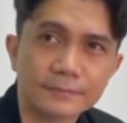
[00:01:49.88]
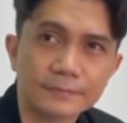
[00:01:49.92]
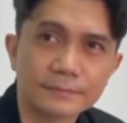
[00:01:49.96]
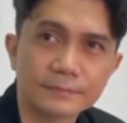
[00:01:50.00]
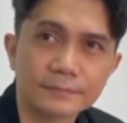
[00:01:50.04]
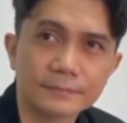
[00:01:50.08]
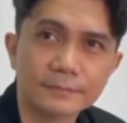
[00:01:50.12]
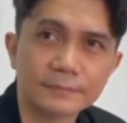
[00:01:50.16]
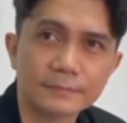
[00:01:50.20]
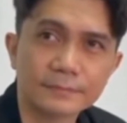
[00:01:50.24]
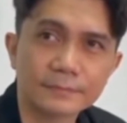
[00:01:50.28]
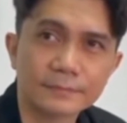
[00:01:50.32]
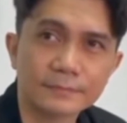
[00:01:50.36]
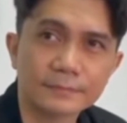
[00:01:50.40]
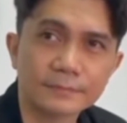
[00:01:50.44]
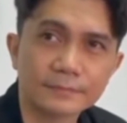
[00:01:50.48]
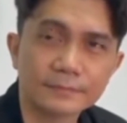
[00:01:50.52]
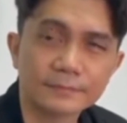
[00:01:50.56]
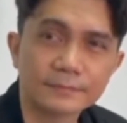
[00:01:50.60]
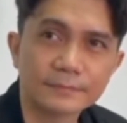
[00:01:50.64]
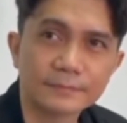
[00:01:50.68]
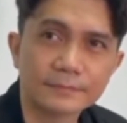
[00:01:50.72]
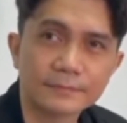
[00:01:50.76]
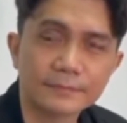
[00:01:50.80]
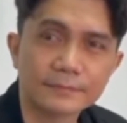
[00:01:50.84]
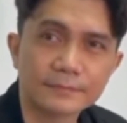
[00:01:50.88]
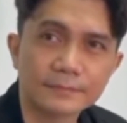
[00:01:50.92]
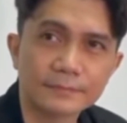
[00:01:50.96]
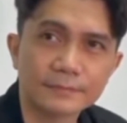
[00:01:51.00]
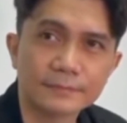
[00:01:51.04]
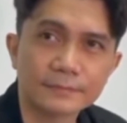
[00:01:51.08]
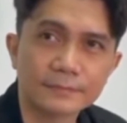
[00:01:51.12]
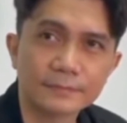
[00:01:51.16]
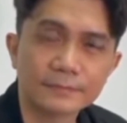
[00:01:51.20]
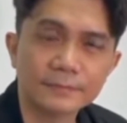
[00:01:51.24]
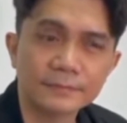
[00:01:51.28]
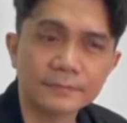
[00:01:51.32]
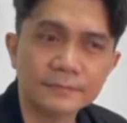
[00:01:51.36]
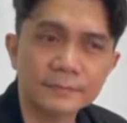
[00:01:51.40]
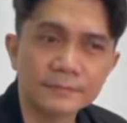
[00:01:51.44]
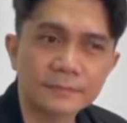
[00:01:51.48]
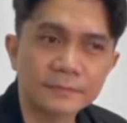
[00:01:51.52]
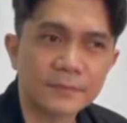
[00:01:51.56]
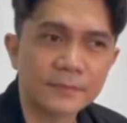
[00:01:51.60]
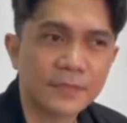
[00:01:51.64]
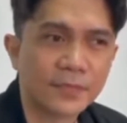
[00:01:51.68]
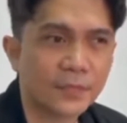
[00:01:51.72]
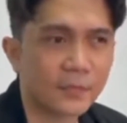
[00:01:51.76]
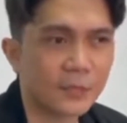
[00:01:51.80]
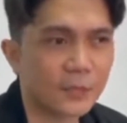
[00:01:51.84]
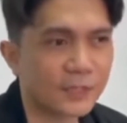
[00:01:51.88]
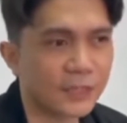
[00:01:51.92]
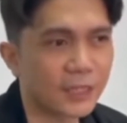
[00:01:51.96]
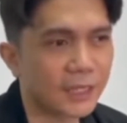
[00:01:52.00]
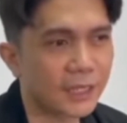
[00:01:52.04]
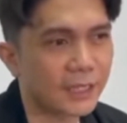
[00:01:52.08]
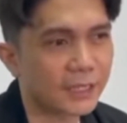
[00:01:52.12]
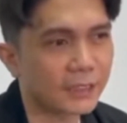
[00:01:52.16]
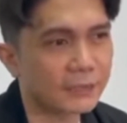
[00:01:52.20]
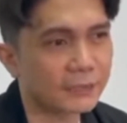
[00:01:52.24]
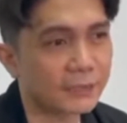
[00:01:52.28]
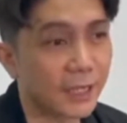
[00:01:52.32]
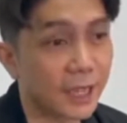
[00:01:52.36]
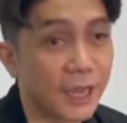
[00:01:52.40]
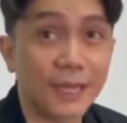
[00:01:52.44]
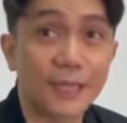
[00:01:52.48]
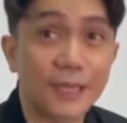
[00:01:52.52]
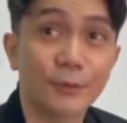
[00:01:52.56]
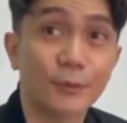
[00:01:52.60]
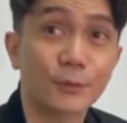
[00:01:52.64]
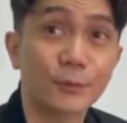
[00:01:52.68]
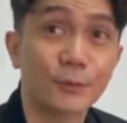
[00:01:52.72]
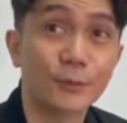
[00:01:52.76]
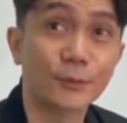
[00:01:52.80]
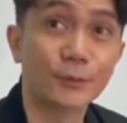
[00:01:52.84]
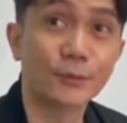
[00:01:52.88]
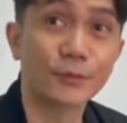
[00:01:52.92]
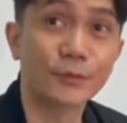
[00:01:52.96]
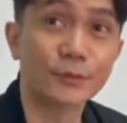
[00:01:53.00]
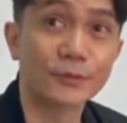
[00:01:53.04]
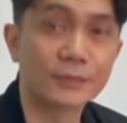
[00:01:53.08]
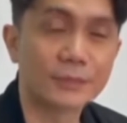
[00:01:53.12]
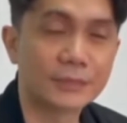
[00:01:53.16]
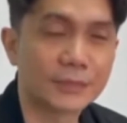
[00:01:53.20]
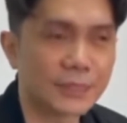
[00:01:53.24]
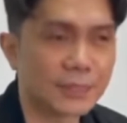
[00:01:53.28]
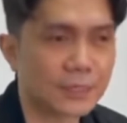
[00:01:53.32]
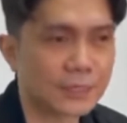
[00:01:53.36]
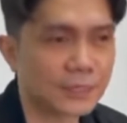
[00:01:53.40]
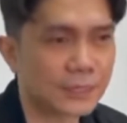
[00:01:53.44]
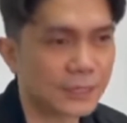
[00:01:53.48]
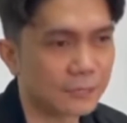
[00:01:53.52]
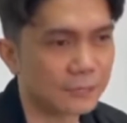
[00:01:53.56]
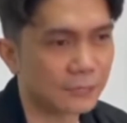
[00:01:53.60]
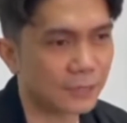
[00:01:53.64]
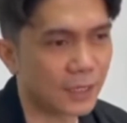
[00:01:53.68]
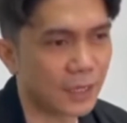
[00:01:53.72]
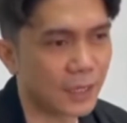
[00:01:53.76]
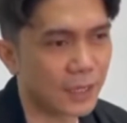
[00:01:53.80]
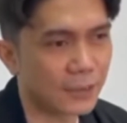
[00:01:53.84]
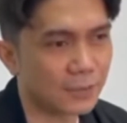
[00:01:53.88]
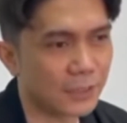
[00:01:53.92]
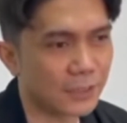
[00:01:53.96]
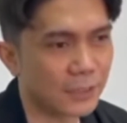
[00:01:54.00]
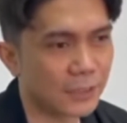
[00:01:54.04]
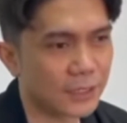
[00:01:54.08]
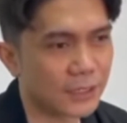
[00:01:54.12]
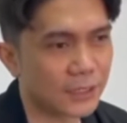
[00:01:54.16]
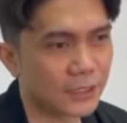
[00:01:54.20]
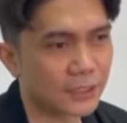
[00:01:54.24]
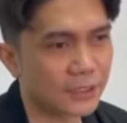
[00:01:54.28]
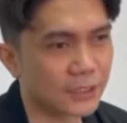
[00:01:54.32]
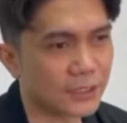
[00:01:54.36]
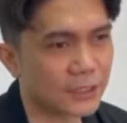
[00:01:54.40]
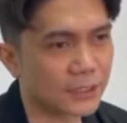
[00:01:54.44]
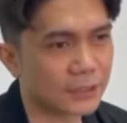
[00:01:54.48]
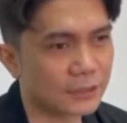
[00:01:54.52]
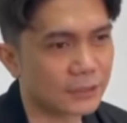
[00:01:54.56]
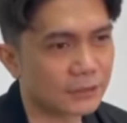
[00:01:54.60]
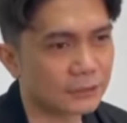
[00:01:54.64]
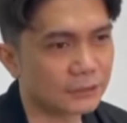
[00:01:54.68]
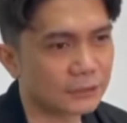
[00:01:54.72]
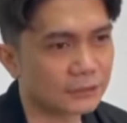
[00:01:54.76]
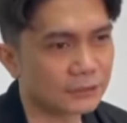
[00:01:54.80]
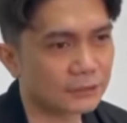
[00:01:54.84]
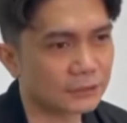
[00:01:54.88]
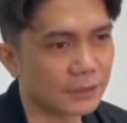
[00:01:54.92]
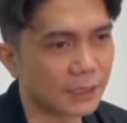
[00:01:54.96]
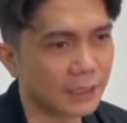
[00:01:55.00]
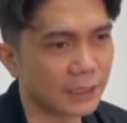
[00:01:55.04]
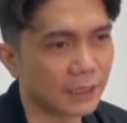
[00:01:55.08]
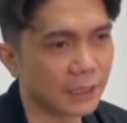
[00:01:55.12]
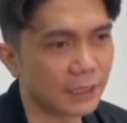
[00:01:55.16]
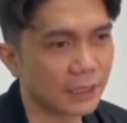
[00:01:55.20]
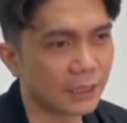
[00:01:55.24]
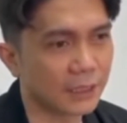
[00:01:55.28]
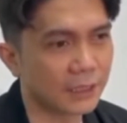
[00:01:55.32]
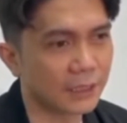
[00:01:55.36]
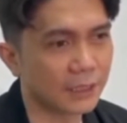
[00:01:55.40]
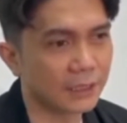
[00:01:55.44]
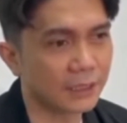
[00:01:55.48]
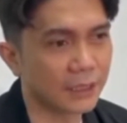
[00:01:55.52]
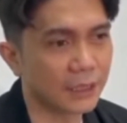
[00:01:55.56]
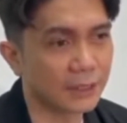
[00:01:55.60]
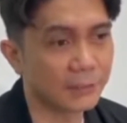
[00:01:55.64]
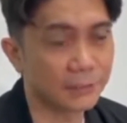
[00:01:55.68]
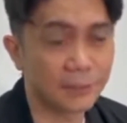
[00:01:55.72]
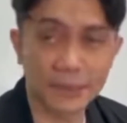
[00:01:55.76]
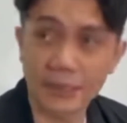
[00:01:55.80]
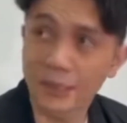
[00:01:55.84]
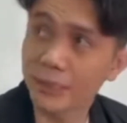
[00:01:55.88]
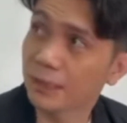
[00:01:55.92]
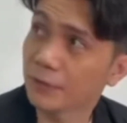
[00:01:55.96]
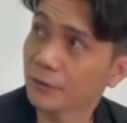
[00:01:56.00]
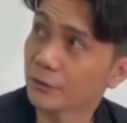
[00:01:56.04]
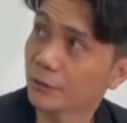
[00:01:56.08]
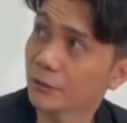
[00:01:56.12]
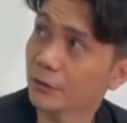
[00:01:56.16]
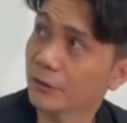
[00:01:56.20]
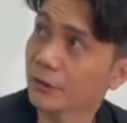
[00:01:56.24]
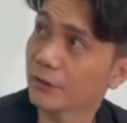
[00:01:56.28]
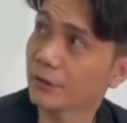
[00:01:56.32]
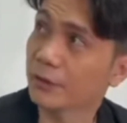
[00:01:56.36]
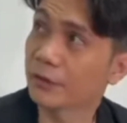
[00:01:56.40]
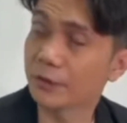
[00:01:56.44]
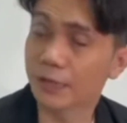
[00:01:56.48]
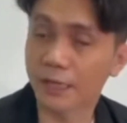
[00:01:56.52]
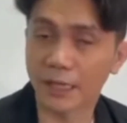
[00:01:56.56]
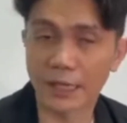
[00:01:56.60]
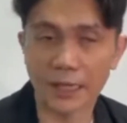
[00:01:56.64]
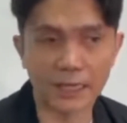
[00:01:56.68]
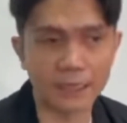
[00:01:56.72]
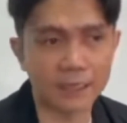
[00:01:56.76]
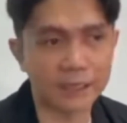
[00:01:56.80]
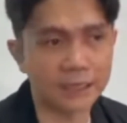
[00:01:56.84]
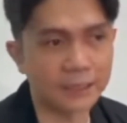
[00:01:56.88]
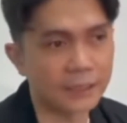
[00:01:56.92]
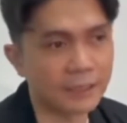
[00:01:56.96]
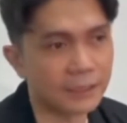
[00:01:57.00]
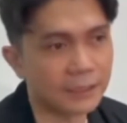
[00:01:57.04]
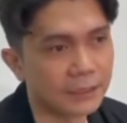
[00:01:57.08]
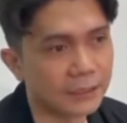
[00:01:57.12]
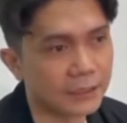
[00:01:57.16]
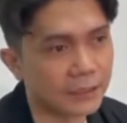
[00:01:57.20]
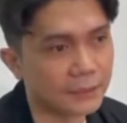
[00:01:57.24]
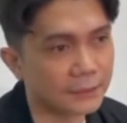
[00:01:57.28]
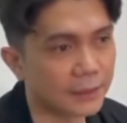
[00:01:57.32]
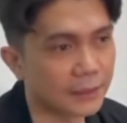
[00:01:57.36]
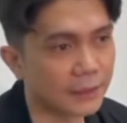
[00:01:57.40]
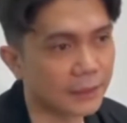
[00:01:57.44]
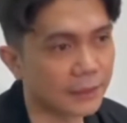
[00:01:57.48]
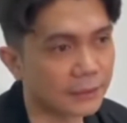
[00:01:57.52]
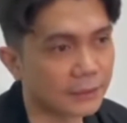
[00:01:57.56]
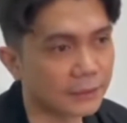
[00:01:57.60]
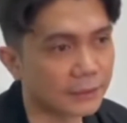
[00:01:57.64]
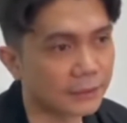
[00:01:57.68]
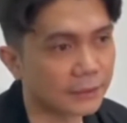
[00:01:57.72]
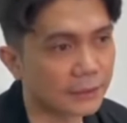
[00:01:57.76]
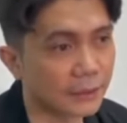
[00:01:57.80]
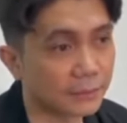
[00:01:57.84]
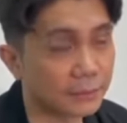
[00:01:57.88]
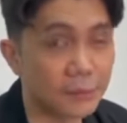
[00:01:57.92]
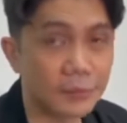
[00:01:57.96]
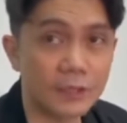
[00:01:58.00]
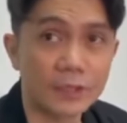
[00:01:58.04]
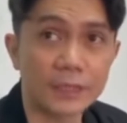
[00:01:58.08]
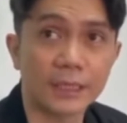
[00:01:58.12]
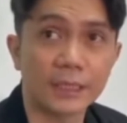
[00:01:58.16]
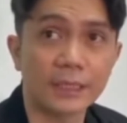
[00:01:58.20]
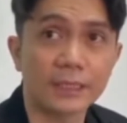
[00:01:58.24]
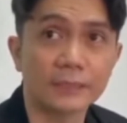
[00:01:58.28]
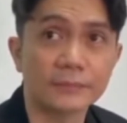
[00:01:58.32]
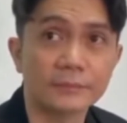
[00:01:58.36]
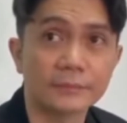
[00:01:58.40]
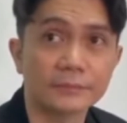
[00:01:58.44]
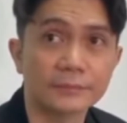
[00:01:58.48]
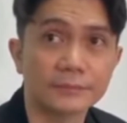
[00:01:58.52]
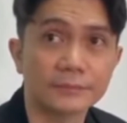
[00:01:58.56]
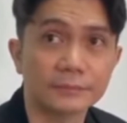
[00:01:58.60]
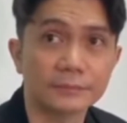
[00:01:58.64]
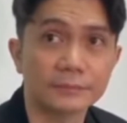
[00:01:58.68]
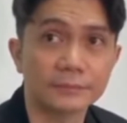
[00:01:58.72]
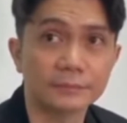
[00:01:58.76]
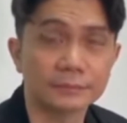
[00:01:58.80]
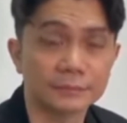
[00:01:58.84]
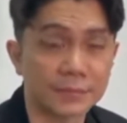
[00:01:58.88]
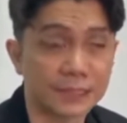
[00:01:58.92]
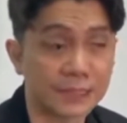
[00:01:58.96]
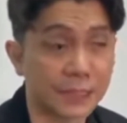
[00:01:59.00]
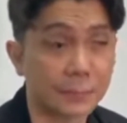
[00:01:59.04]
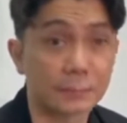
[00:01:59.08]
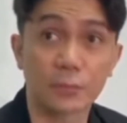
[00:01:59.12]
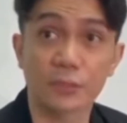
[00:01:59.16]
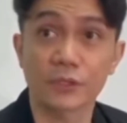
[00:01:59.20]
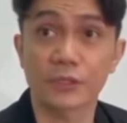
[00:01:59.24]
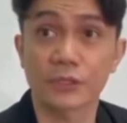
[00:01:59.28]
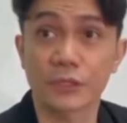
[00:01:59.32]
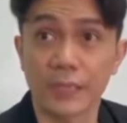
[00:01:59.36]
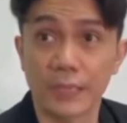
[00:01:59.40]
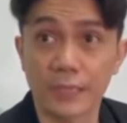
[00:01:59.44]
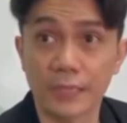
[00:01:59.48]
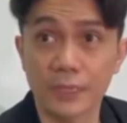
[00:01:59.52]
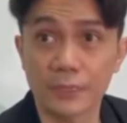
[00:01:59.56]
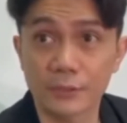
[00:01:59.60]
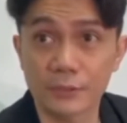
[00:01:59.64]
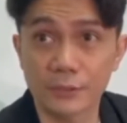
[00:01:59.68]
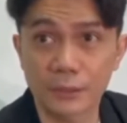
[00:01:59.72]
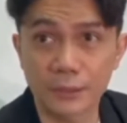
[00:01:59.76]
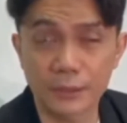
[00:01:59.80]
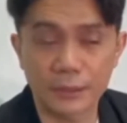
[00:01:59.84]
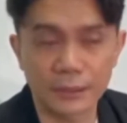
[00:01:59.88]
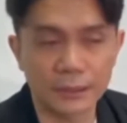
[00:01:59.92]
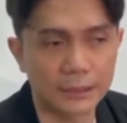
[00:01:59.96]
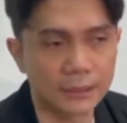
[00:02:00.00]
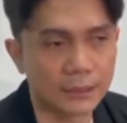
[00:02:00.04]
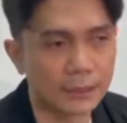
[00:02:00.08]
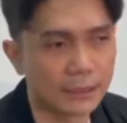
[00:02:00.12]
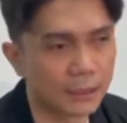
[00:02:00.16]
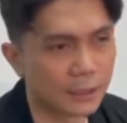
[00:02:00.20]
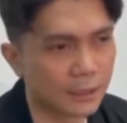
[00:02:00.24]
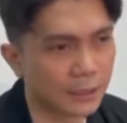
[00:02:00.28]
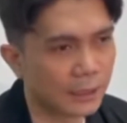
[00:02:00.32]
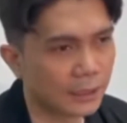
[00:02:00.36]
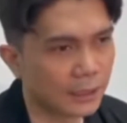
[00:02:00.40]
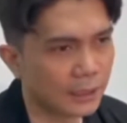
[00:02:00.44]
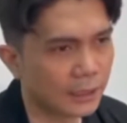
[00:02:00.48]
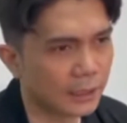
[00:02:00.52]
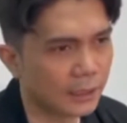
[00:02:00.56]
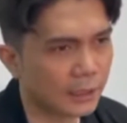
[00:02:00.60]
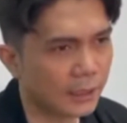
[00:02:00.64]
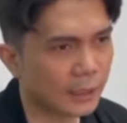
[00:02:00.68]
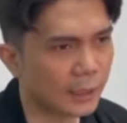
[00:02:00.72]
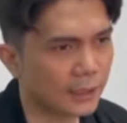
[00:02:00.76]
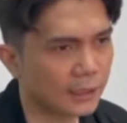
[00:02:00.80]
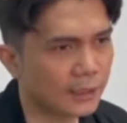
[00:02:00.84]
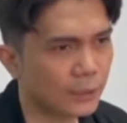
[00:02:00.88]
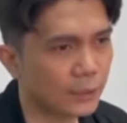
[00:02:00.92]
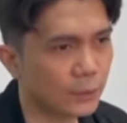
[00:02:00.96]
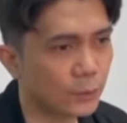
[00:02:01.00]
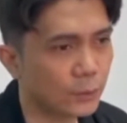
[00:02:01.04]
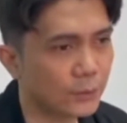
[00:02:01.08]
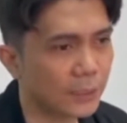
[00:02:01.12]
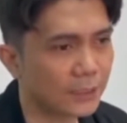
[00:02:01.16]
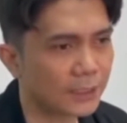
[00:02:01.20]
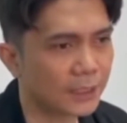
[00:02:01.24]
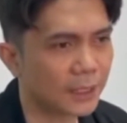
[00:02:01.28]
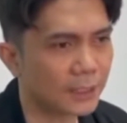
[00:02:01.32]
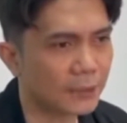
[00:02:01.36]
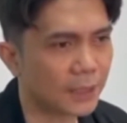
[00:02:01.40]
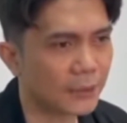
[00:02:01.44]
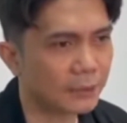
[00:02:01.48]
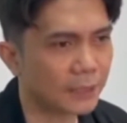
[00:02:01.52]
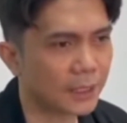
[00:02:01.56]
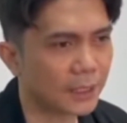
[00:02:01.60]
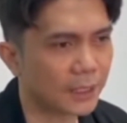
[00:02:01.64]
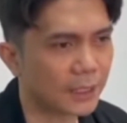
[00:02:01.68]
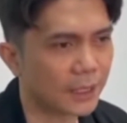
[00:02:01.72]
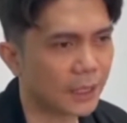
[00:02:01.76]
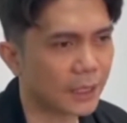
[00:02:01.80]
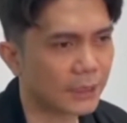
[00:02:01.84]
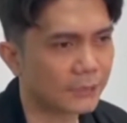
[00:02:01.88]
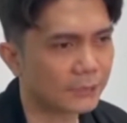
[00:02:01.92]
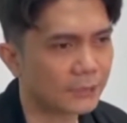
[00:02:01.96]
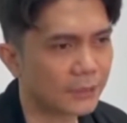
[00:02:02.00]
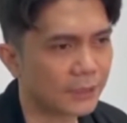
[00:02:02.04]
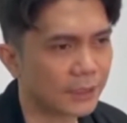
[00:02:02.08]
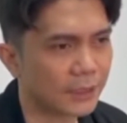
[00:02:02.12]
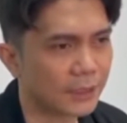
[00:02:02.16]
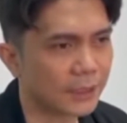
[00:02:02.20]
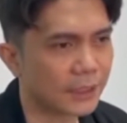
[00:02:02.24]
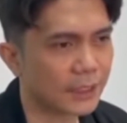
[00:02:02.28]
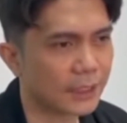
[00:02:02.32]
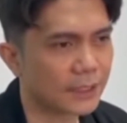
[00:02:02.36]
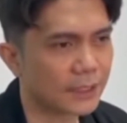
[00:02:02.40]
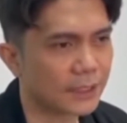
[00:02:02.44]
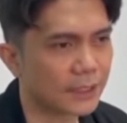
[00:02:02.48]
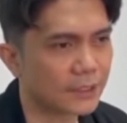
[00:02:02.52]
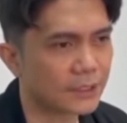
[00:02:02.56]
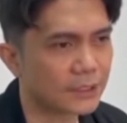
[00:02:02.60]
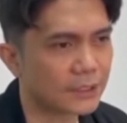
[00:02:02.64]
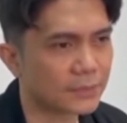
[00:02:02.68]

maharap sa mga otoridad? Yun nga ang nakakalungkot kasi for how many years nakakala na nila attorney ng aking legal tapos na patapos na actually kaya nagulat kami parang after ilang